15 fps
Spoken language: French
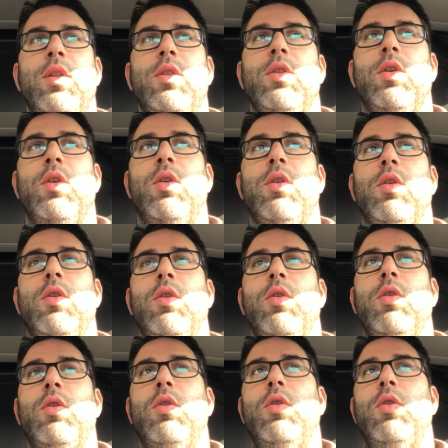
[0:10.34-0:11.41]

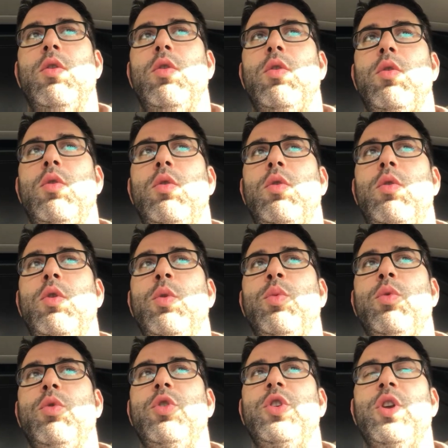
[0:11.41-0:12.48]
dans les
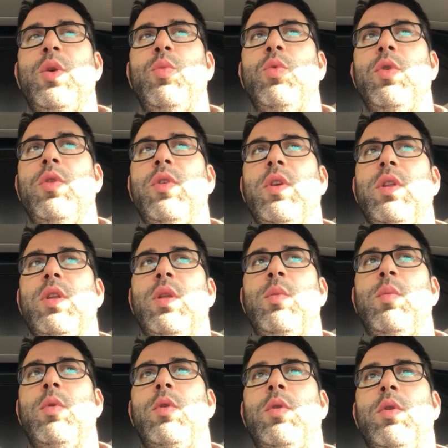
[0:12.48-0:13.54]
prochains mois
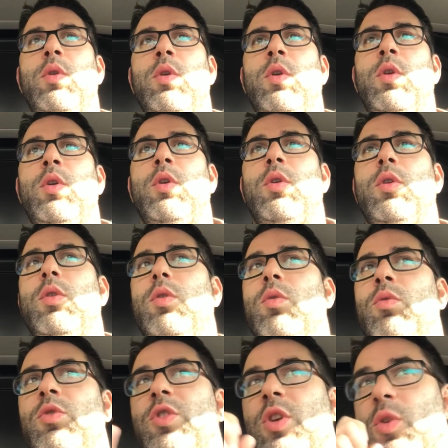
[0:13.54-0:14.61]
certainement.
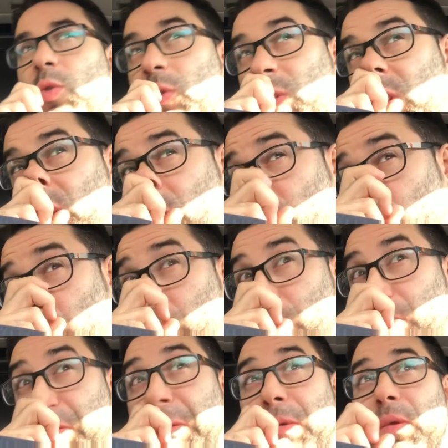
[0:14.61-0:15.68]
Donc j'ai eu une idée
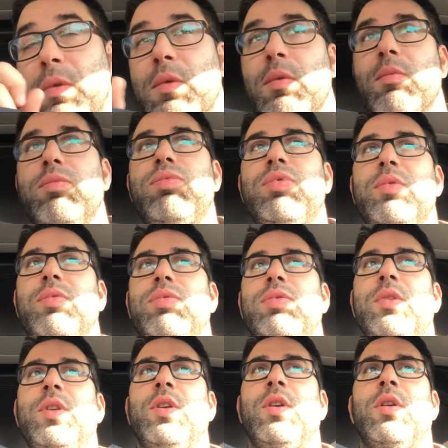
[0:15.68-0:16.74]

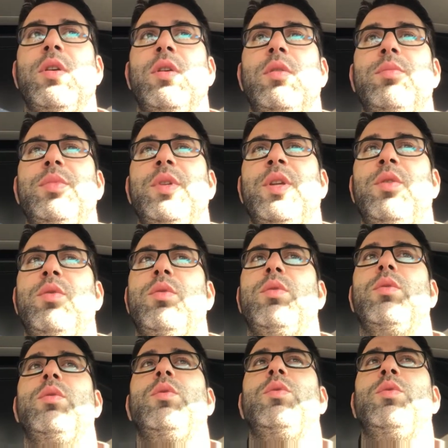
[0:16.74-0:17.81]
il y a
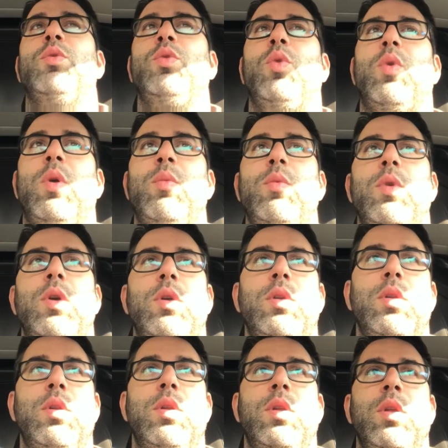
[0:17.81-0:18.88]
peut-être 2-3 euh, mois
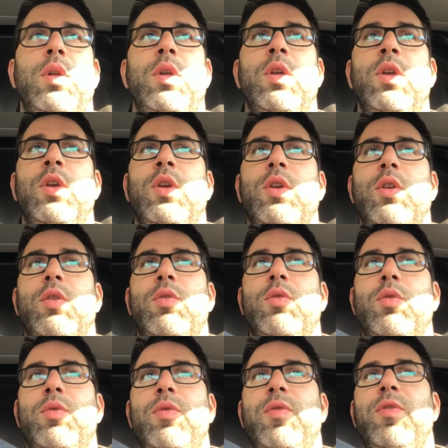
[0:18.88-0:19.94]

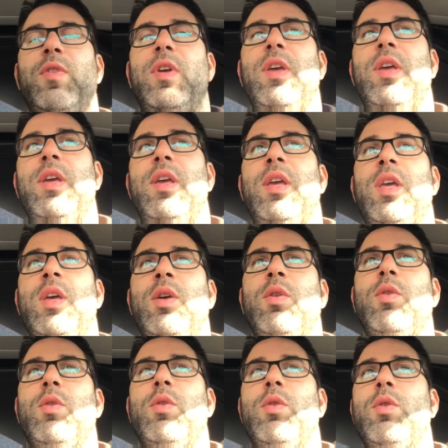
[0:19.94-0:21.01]
de faire
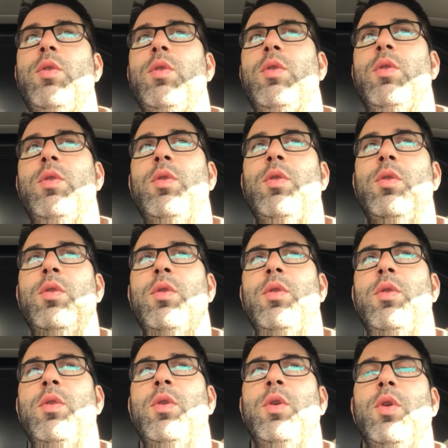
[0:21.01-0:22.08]
euh,
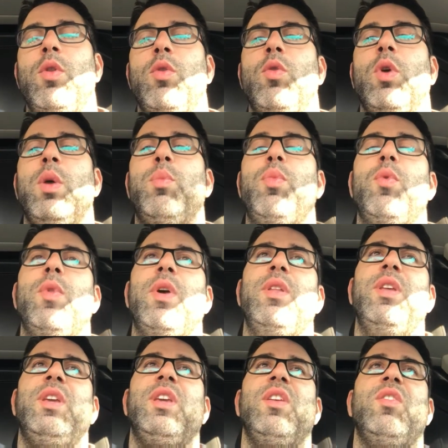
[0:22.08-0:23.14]
de répondre
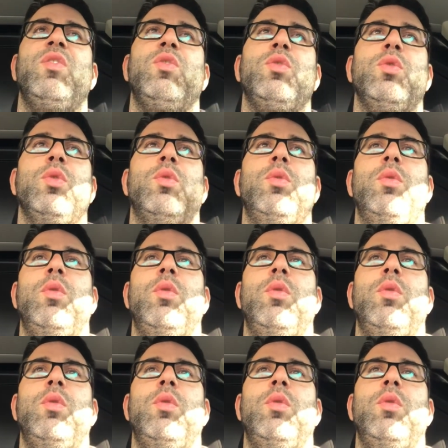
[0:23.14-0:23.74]
à des questions